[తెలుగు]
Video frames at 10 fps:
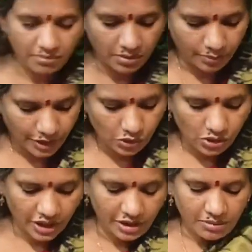సేమ్
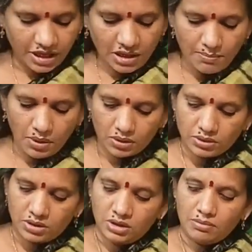పళ్ళులానే మనకి బ్లౌ
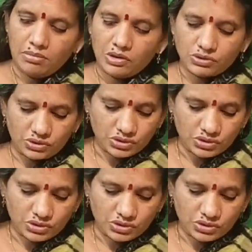బ్లౌజ్